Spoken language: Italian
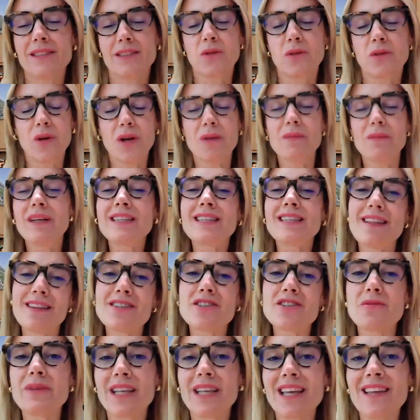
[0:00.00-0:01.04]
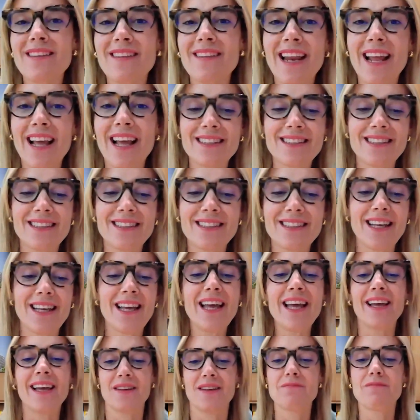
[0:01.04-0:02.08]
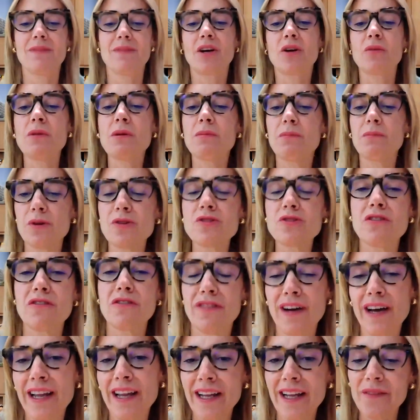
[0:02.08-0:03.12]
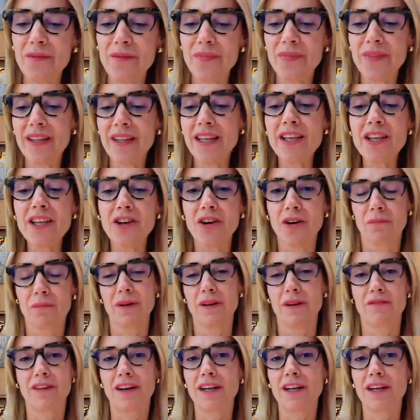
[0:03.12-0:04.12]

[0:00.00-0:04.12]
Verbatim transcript: sicuramente adesso mi chiederete, eh, ma come posso fare io per